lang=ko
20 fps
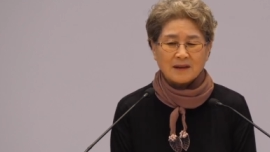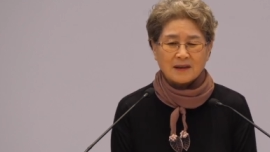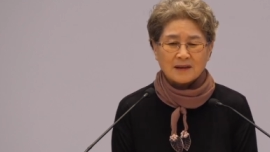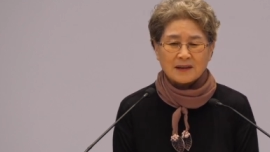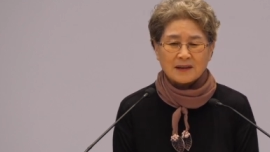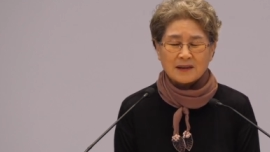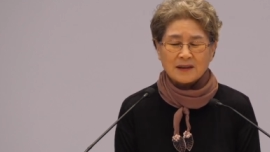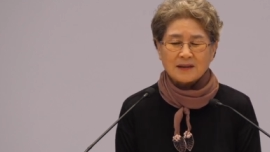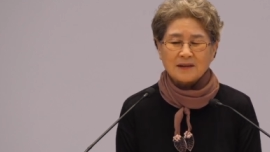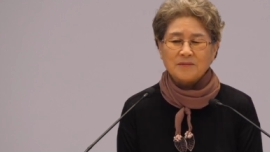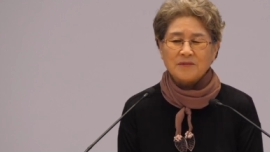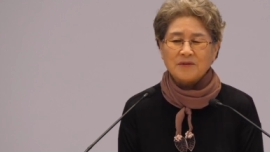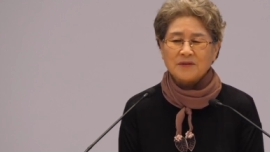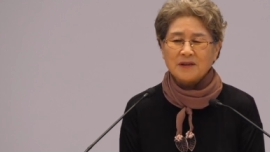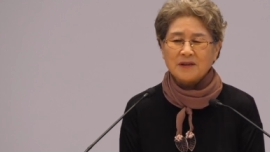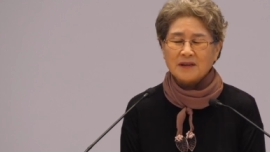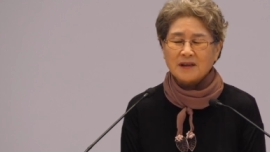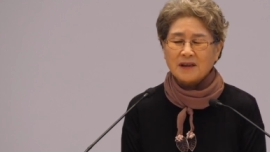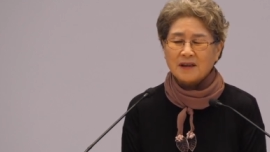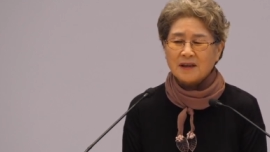지금
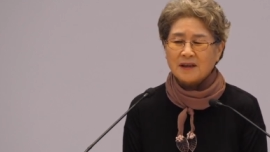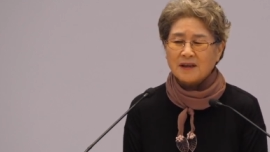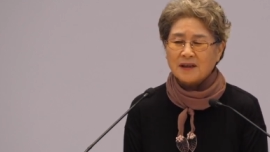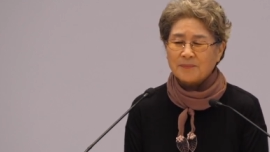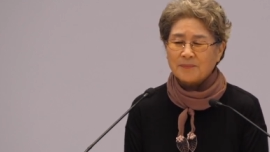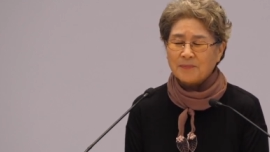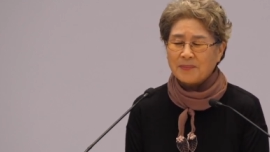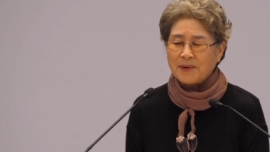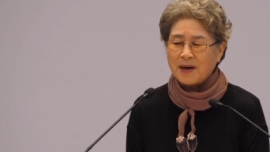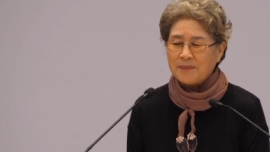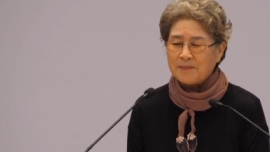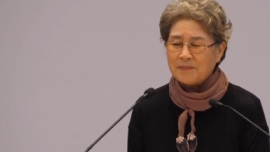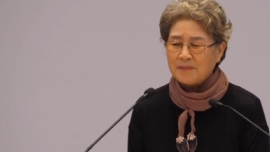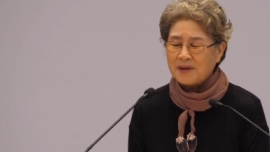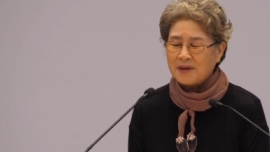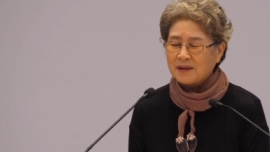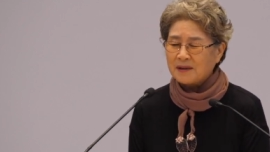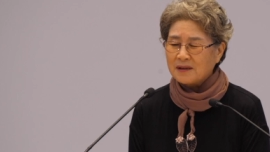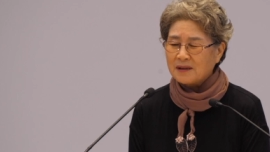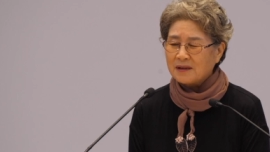우리가 밥
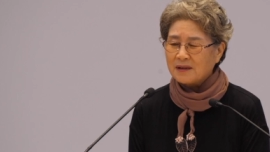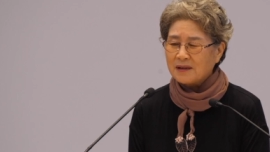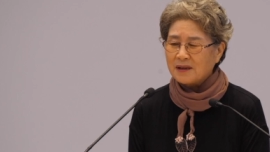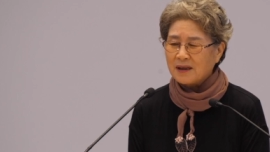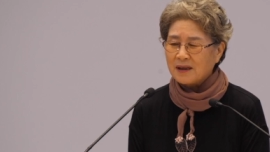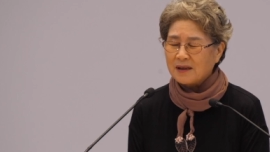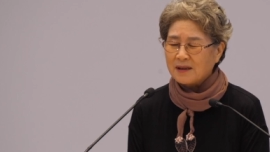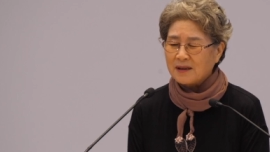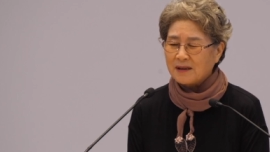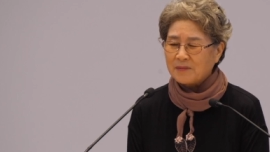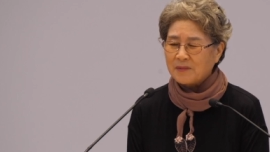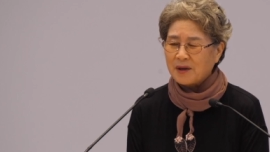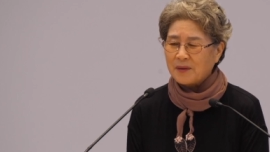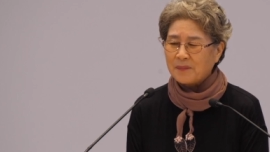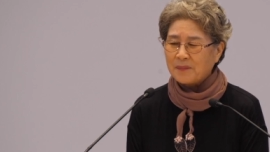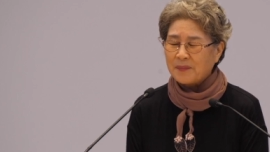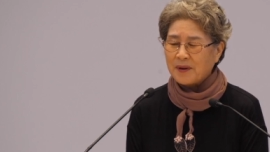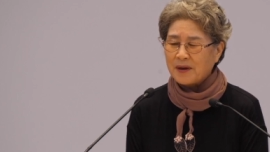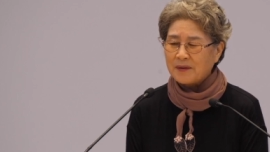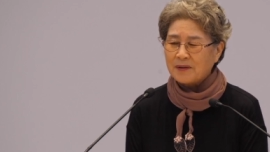먹는 거 하나만
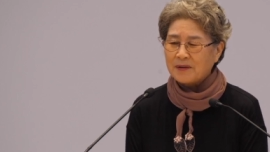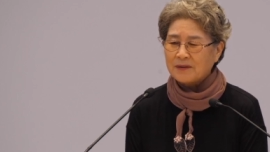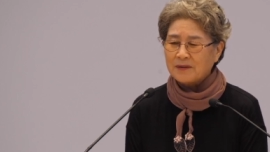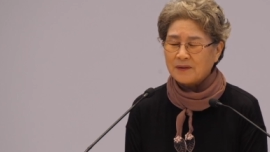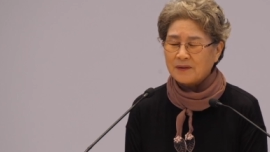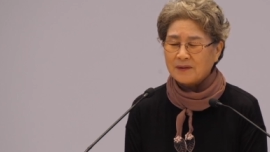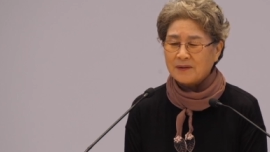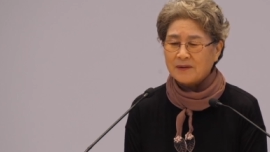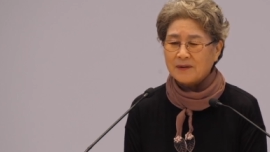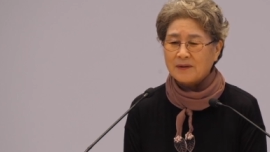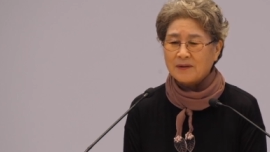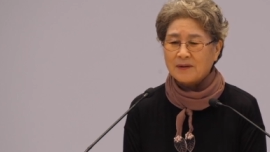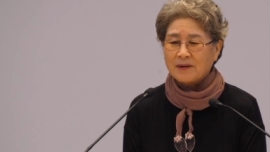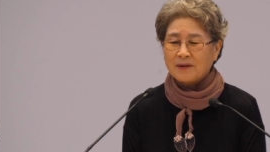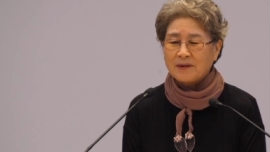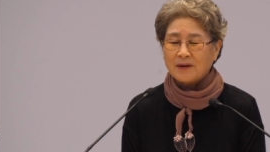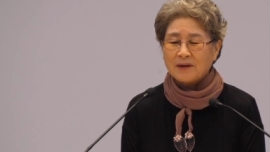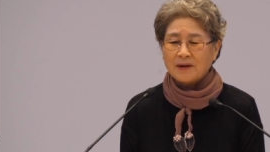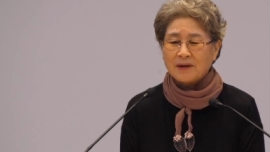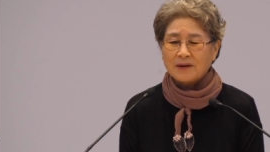배워도
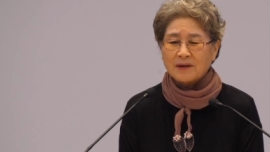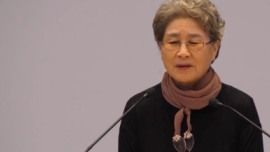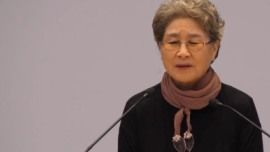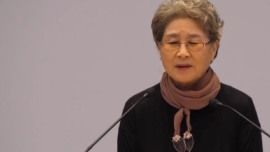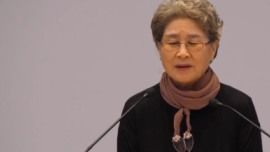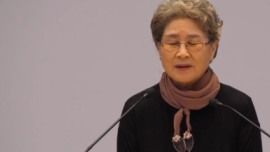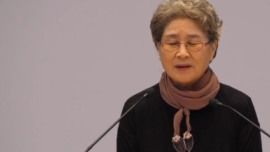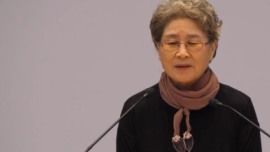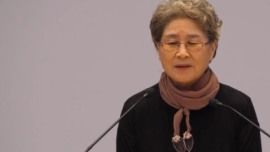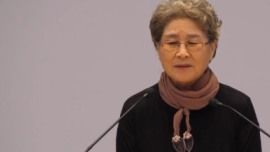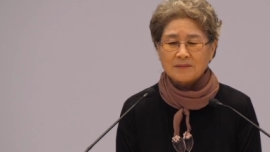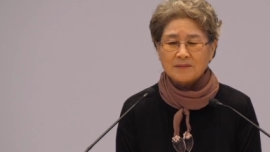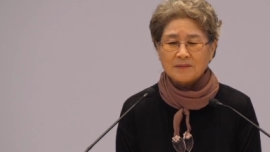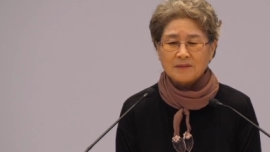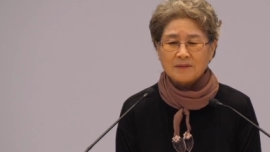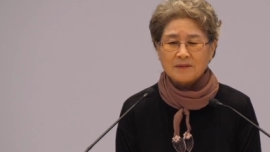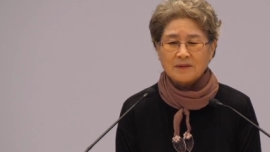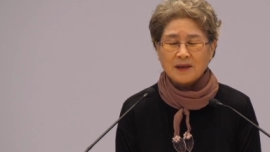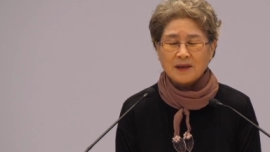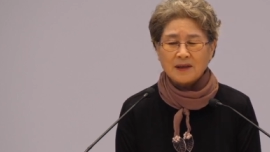
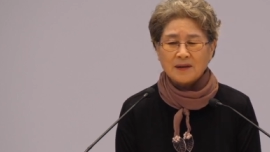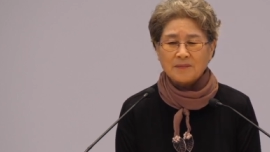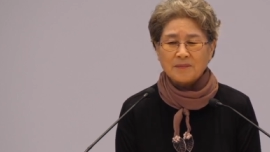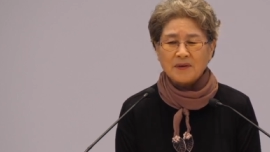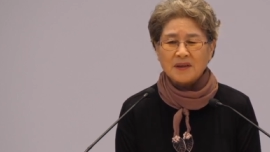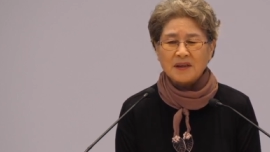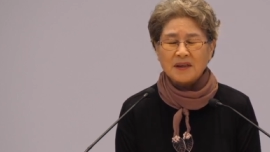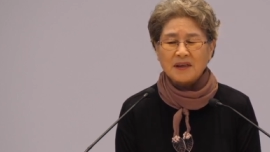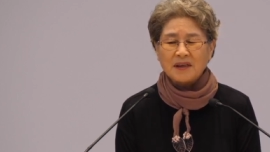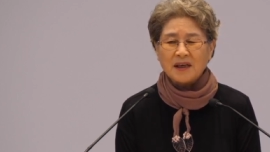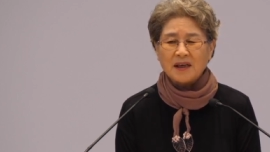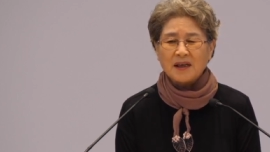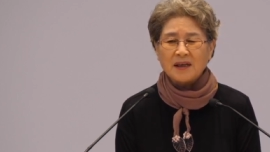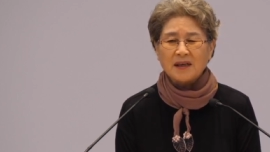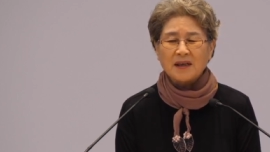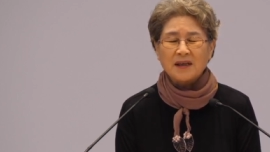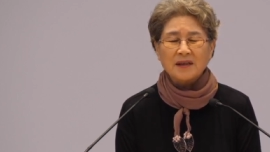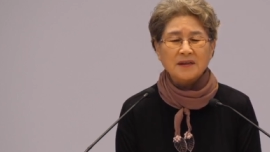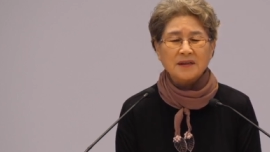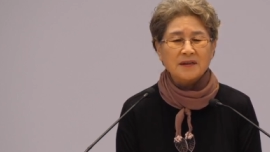여러분의
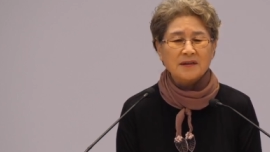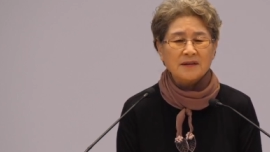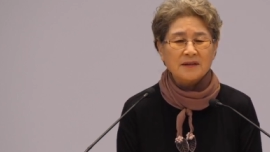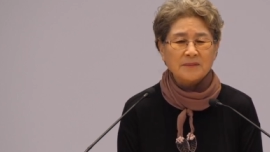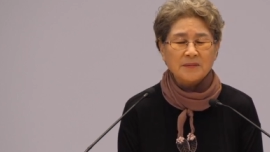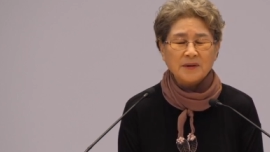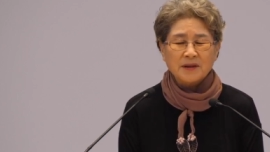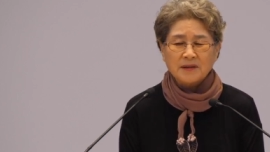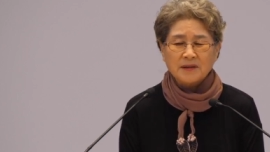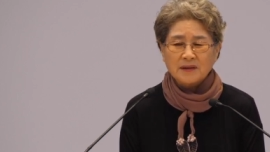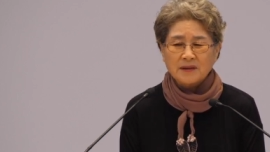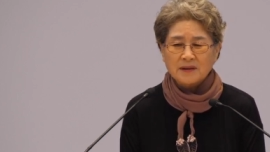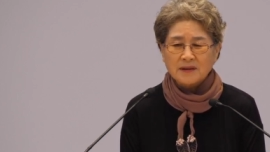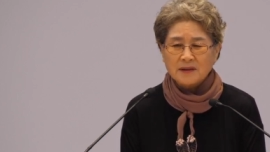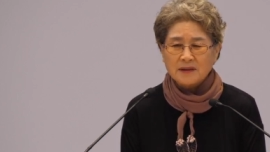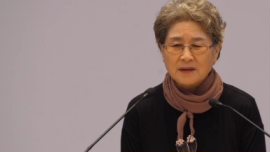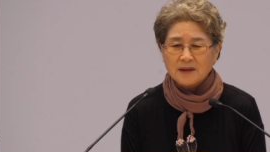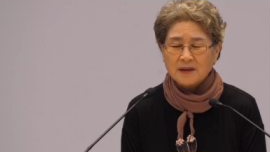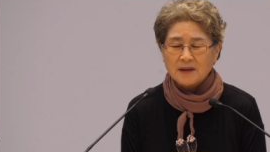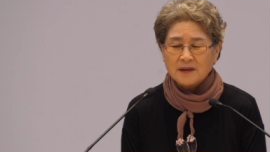미래의
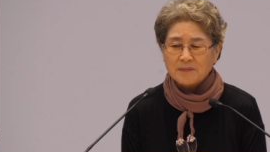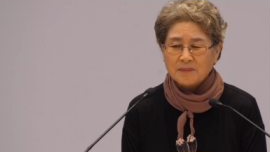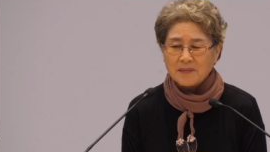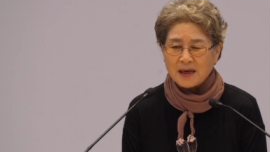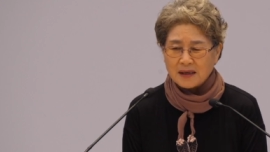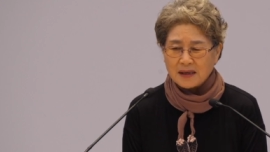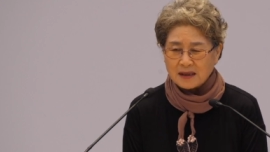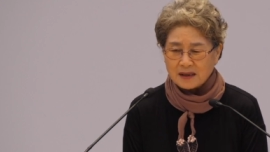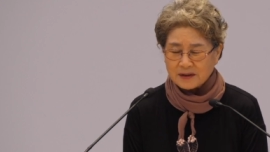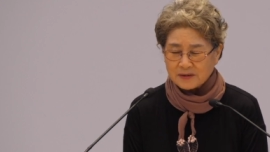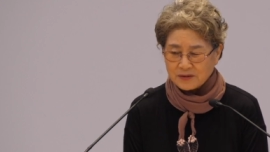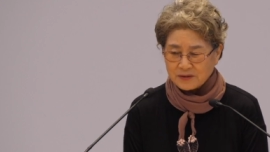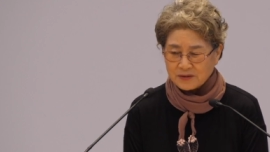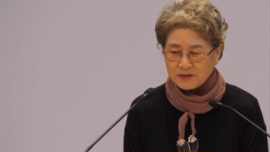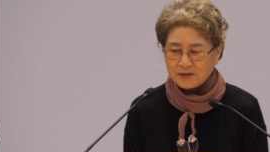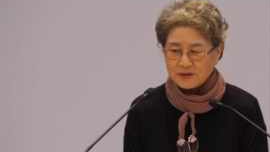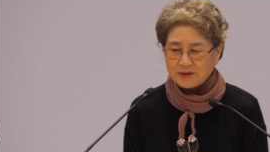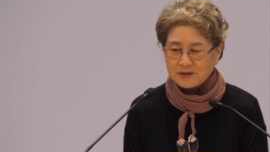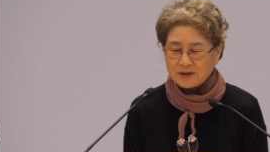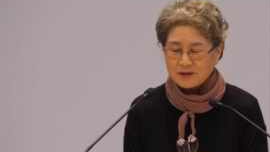질병을 막아줄
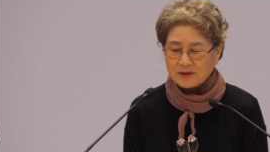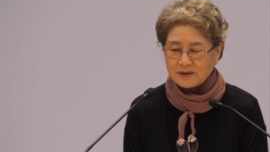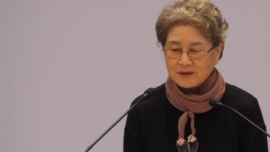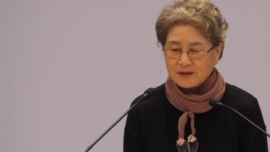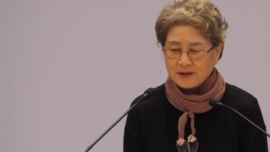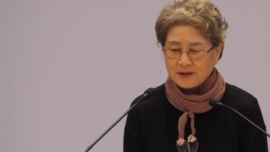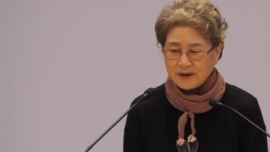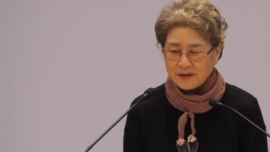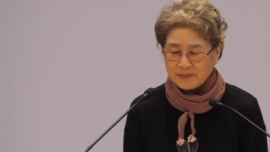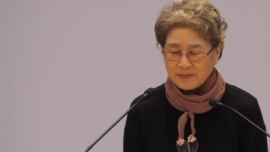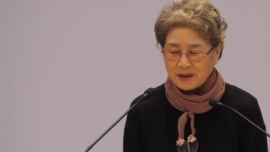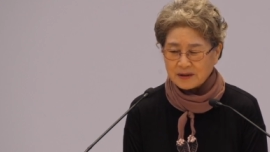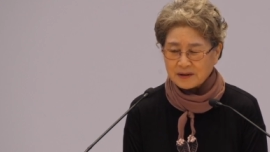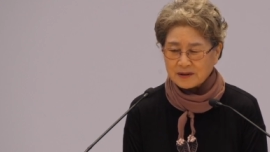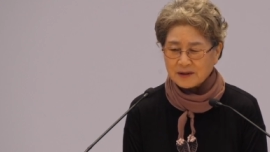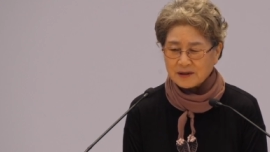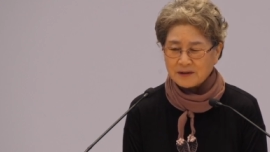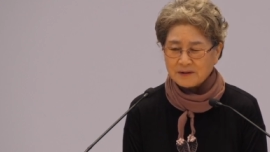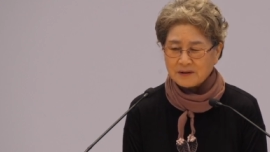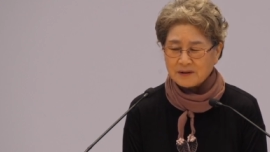수 있는 예방
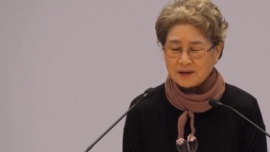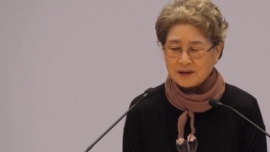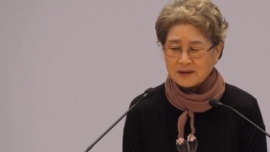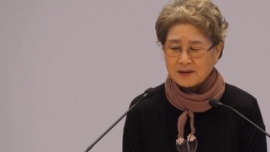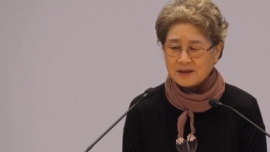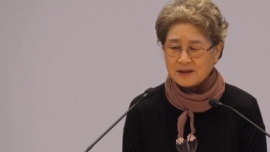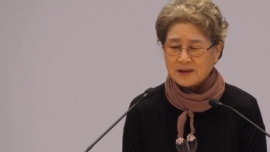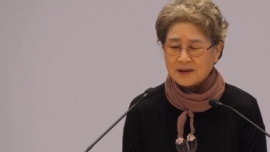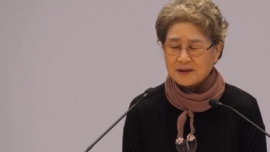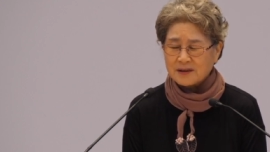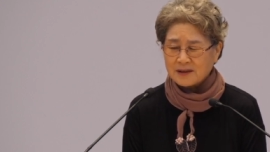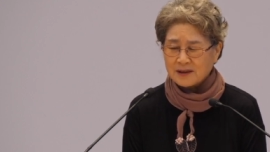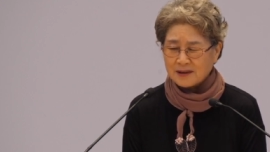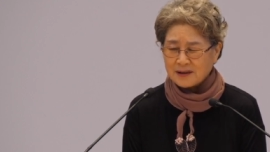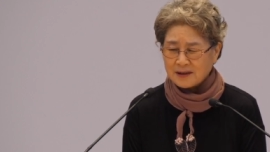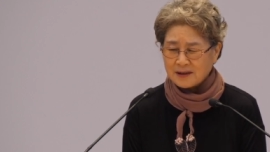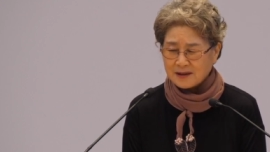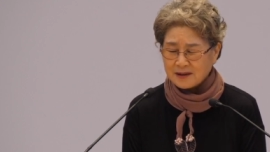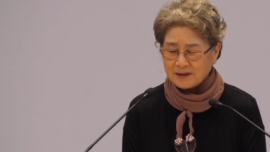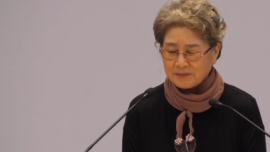차원에서 이게
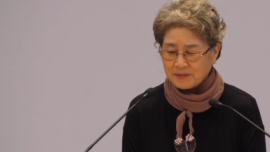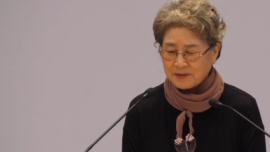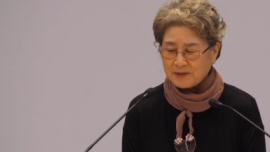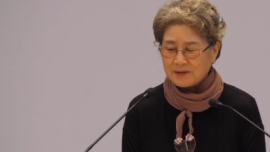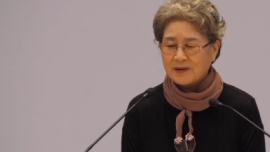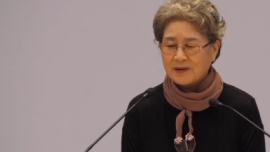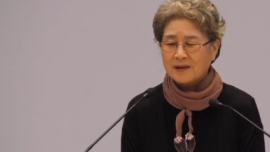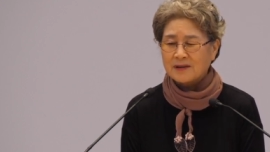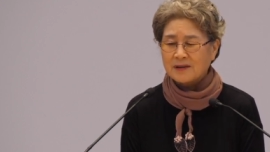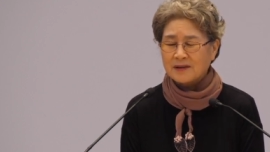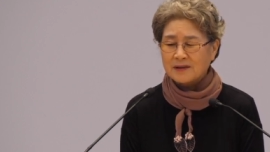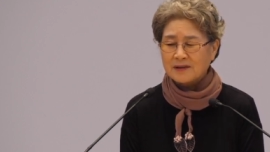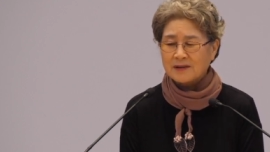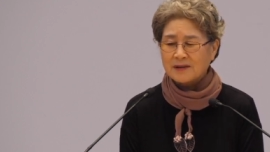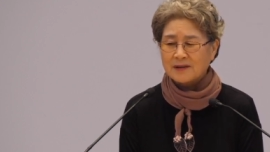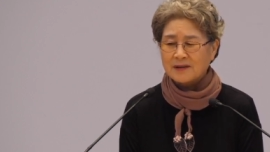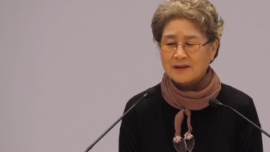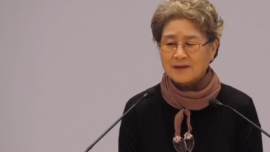참 필요한 것이에요.